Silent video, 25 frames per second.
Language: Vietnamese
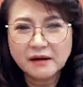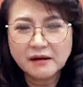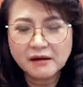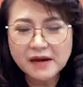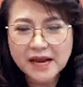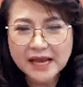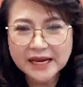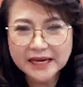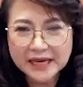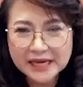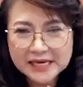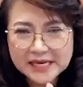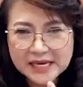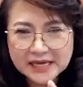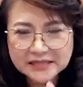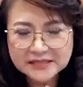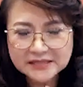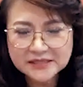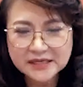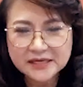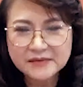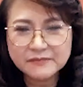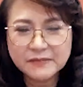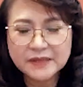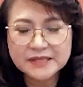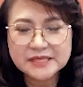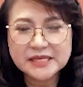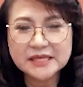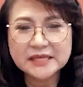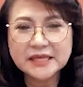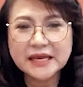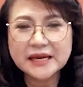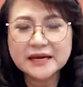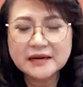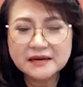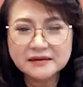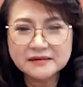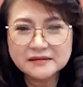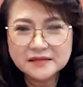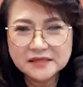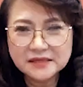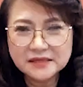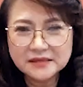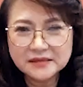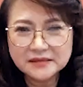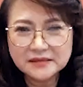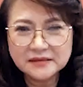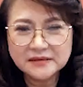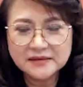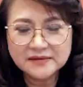đó là cái giá trị mà chị thấy
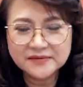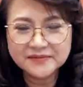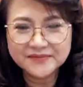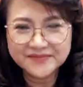lớn nhất